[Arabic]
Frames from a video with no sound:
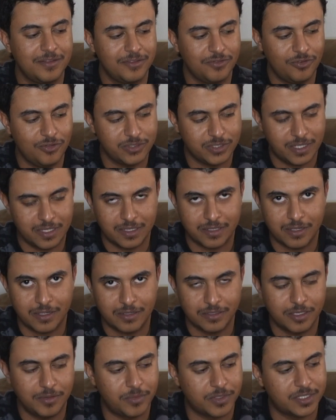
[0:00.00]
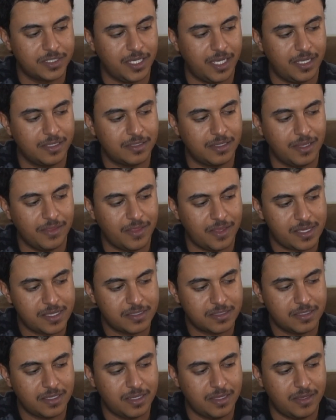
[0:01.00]
خصوصا اذا كان الكيبورد تحت لو
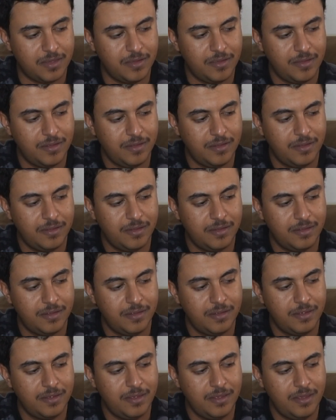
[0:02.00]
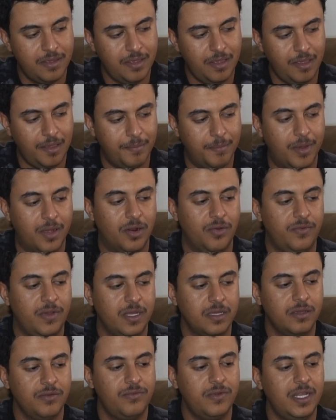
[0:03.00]
ضغطت كذا
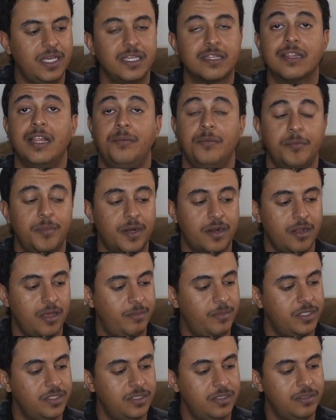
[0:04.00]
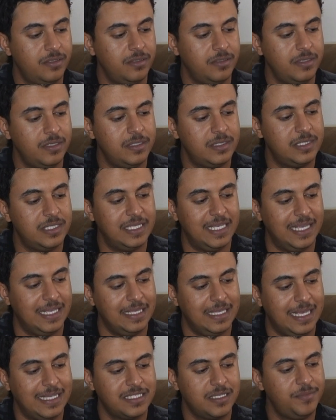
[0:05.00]
برفعه قفله يطلع من البرنامج
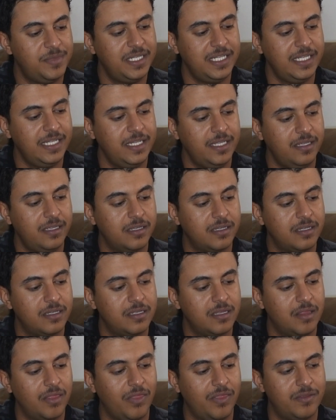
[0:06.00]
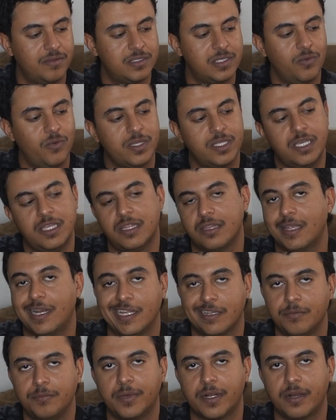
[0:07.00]
يحسبني اني سويت كذا
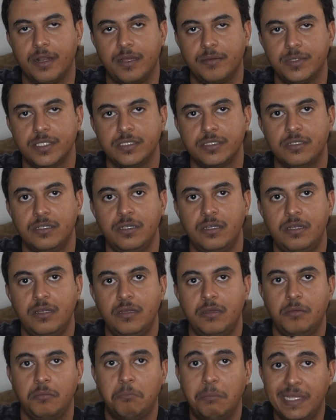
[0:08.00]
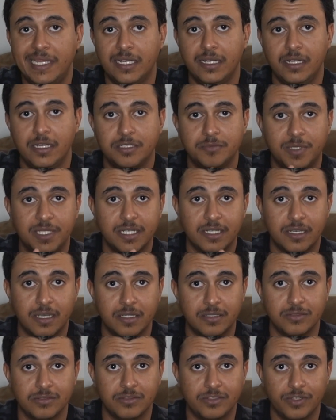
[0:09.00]
طلعت من البرنامج ما ادري ليش ما ادري
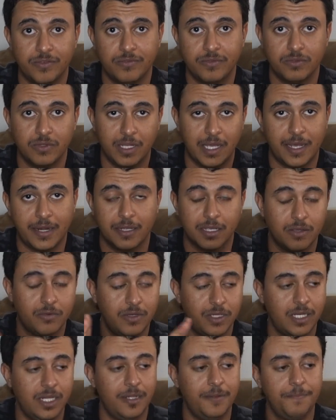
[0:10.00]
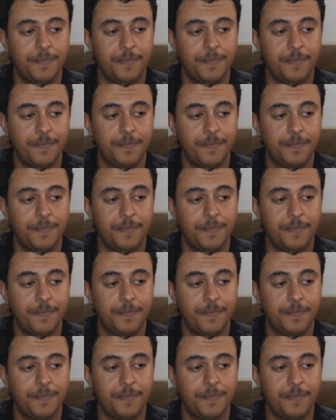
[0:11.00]
كان شفتوا الحركه ولا لا